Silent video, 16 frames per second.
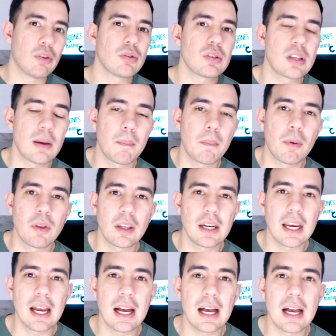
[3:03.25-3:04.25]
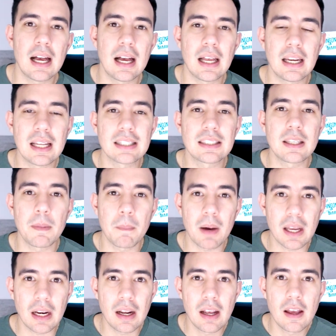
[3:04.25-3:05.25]
o se podría
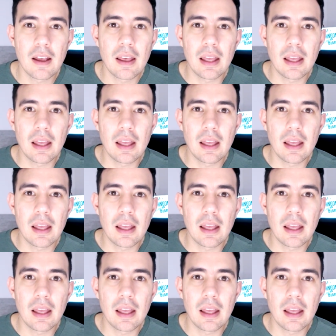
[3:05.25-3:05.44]
lastimar